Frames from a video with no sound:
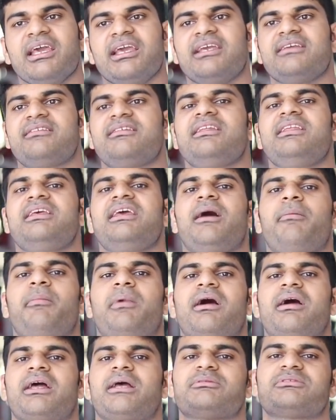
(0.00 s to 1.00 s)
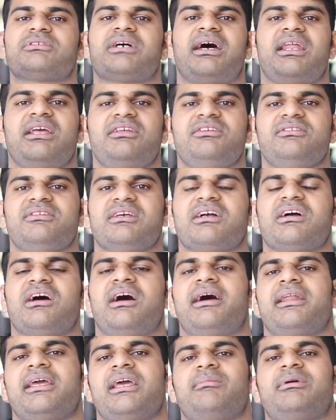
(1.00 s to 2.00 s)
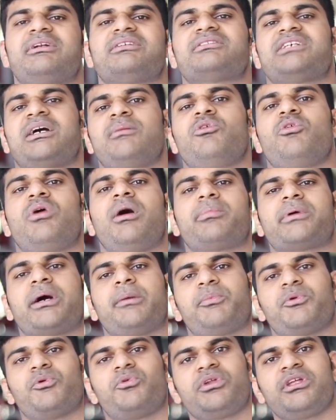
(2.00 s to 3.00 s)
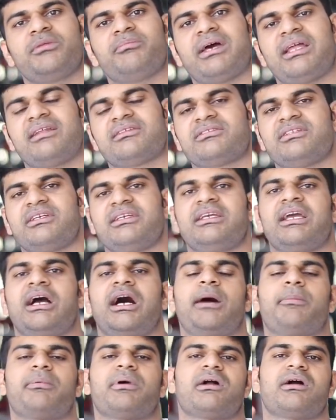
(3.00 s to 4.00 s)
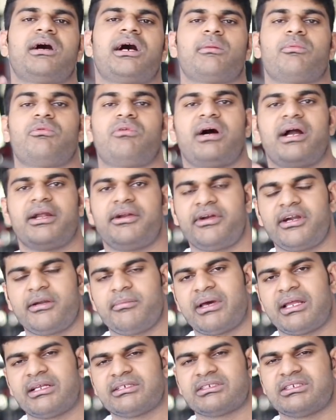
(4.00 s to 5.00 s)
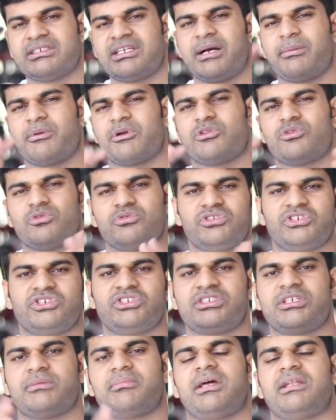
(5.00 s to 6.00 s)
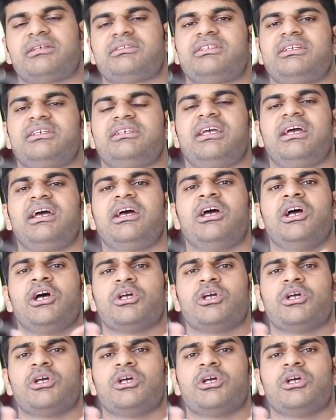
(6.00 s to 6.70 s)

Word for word: इसीलिए आप अगर आप सारी चीज़ें खा रहे हैं बट सम हो आपका प्रोटीन बैलेंस नहीं है आपका कार्बोहाइड्रेट बैलेंस नहीं है आपकी दूसरी चीज़ें बैलेंस नहीं है